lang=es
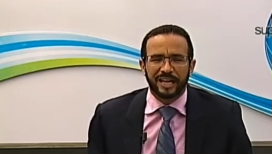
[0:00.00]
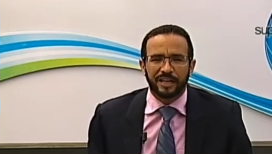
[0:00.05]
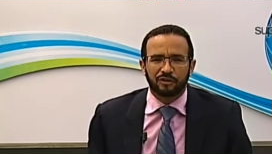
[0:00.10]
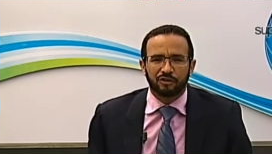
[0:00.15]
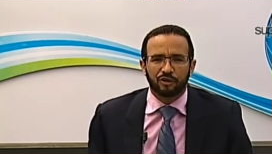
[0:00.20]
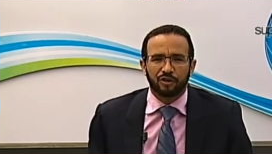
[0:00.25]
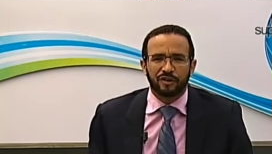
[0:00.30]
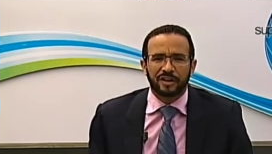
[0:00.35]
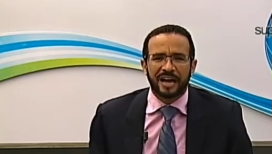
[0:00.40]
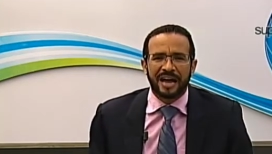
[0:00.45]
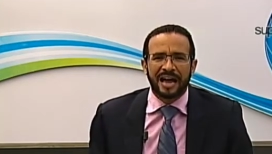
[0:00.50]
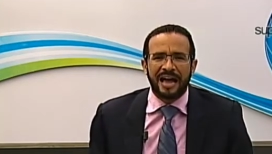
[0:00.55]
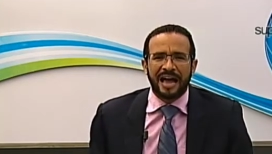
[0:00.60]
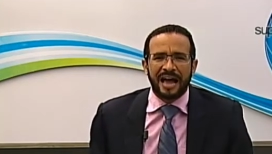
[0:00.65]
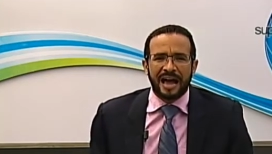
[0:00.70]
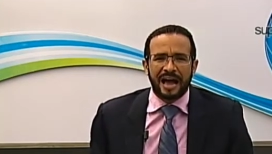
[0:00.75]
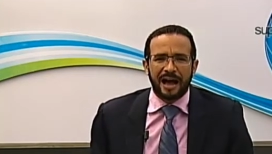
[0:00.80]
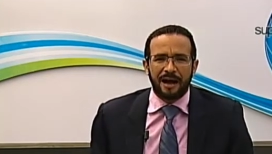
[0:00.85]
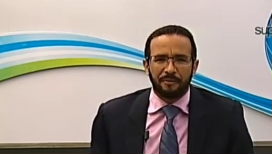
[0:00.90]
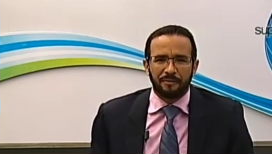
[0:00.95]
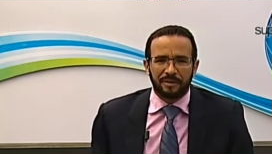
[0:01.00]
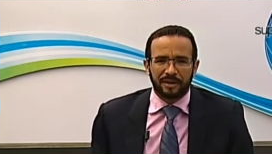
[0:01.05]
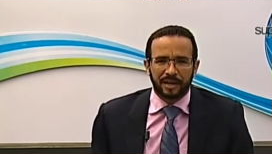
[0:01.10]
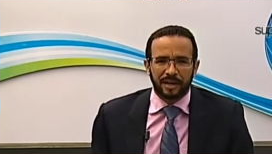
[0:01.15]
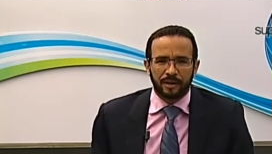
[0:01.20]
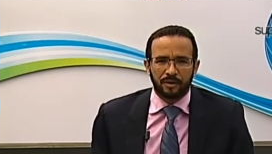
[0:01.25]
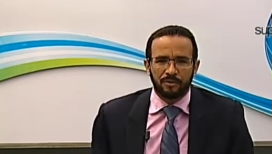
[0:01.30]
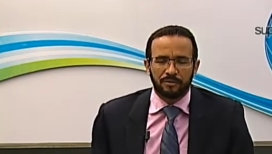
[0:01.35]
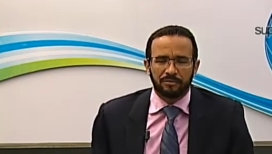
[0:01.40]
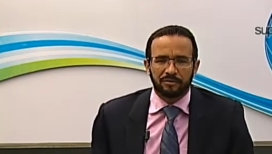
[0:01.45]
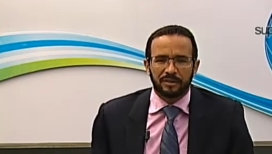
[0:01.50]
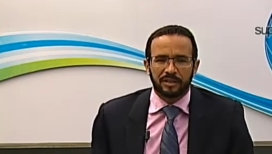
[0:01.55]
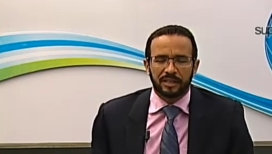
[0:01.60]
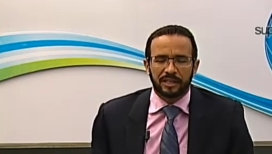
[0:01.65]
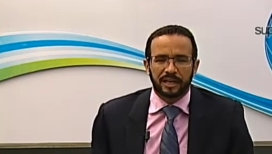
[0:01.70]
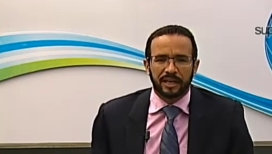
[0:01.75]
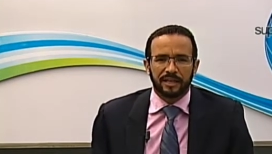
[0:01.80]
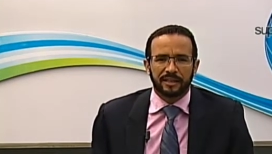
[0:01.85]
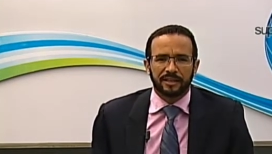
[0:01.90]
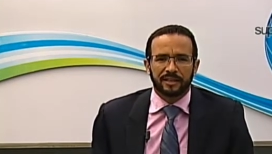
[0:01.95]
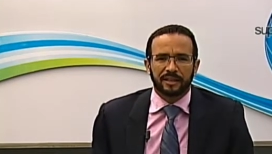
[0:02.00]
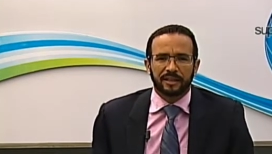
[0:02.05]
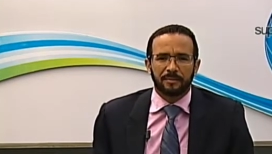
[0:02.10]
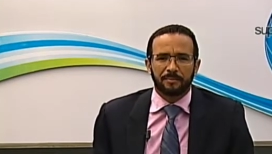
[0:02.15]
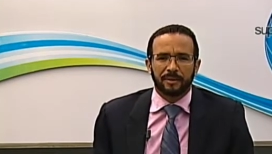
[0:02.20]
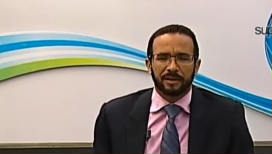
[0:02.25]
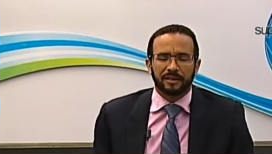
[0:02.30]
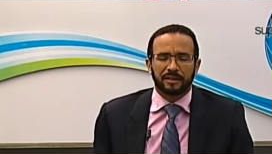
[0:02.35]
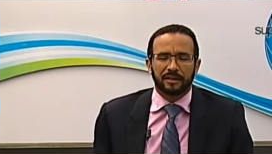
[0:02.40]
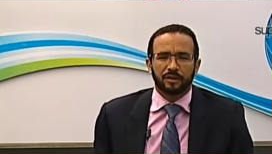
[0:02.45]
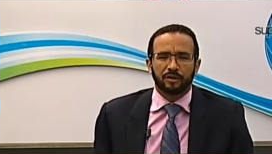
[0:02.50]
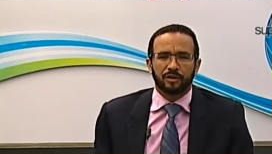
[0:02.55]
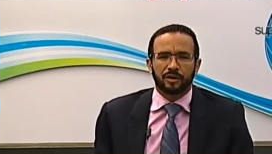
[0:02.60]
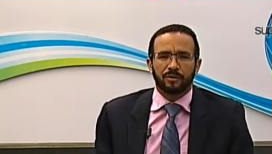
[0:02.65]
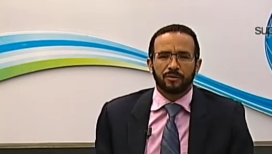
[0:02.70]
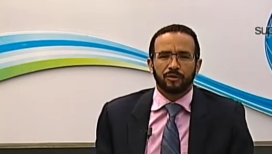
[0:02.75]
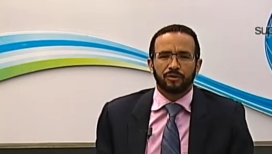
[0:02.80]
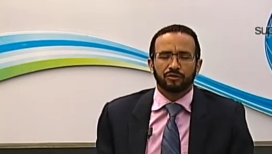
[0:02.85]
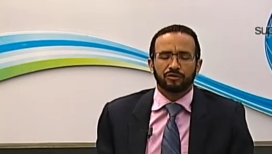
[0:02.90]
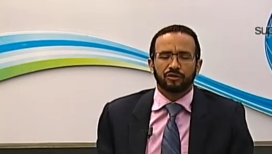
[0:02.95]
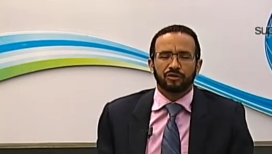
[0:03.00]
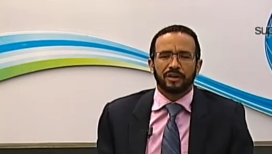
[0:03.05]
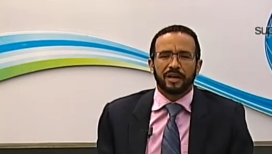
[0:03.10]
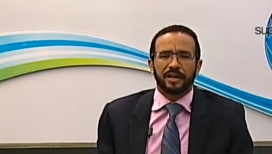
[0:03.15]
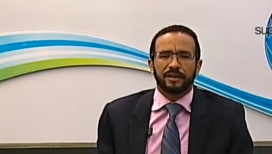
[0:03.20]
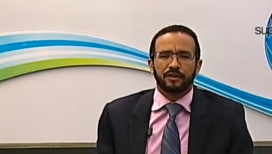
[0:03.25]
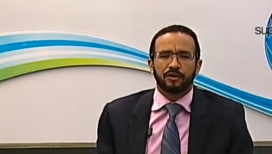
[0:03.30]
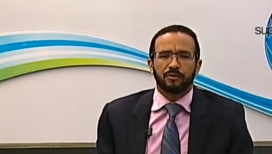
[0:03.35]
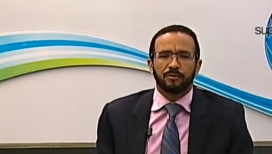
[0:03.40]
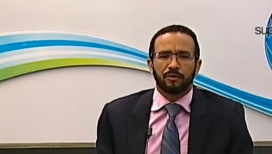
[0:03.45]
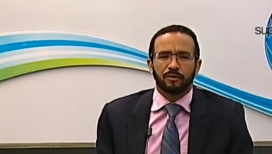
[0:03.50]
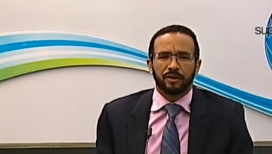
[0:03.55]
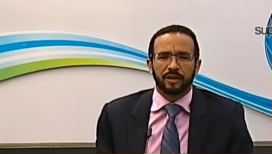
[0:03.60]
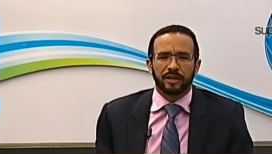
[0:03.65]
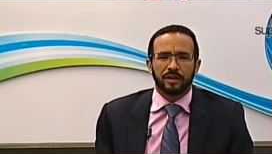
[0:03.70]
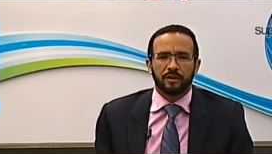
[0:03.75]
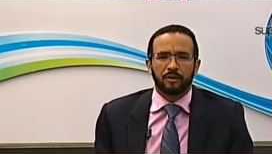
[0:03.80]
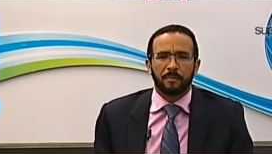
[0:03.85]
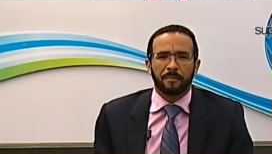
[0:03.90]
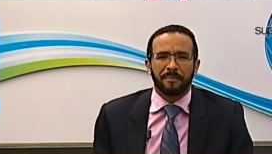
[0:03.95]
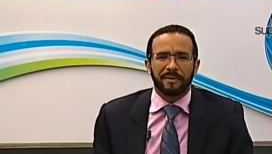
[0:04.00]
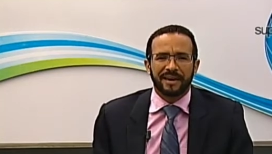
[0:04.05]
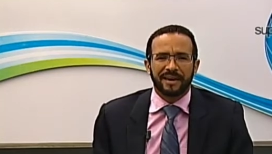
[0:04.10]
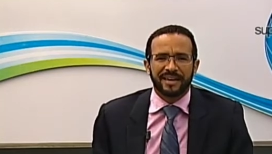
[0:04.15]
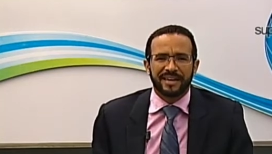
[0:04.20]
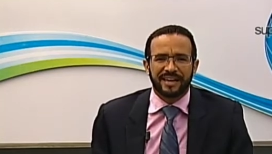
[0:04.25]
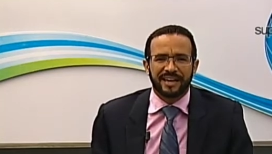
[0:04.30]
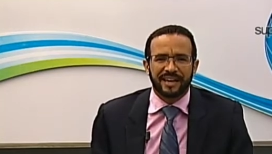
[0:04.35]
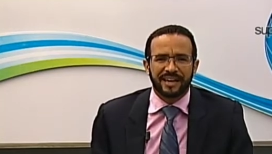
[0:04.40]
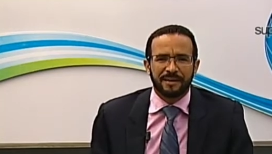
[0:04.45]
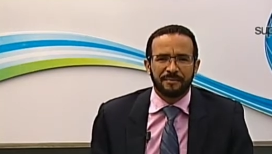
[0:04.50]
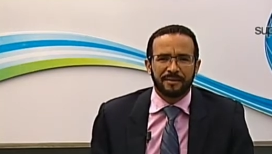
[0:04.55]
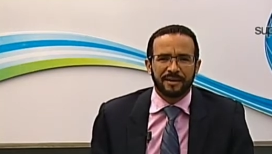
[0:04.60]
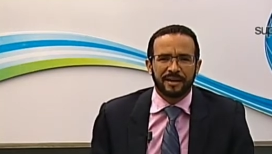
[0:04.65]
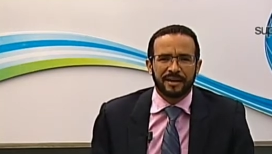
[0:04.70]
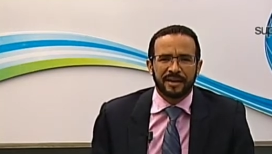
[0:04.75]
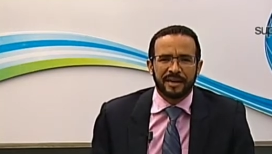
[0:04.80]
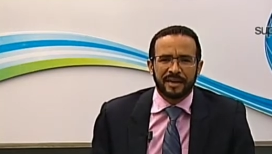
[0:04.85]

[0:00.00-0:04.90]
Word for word: Nelson Abreu, dirigente del Partido Revolucionario Moderno, PRM,